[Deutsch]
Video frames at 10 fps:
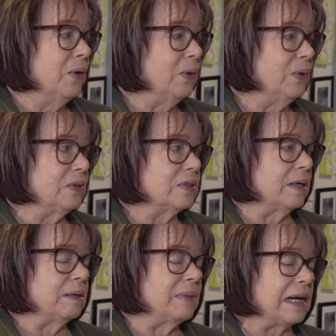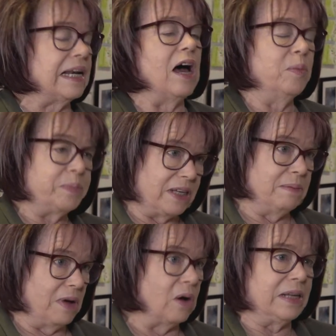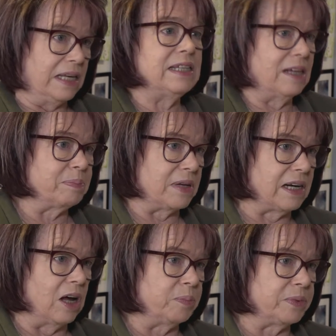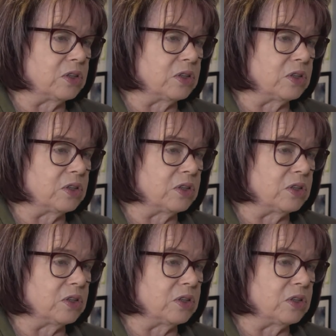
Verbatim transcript: Und man glaubt immer, oder ich habe geglaubt,